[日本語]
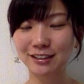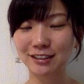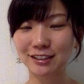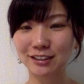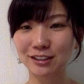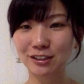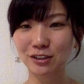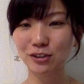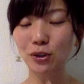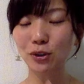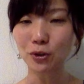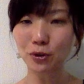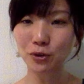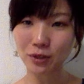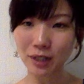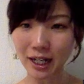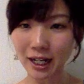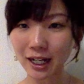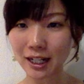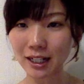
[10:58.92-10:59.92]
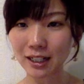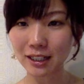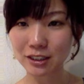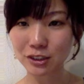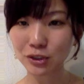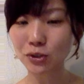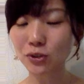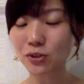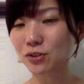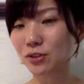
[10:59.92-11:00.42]
クロールが
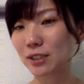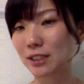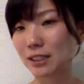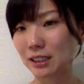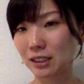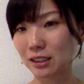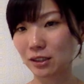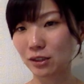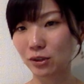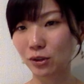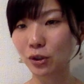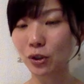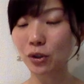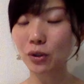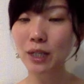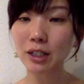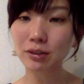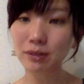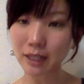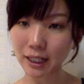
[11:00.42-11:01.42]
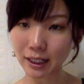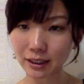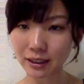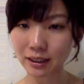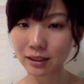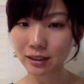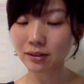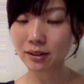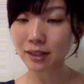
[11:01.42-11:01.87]
上手に泳げるかって言った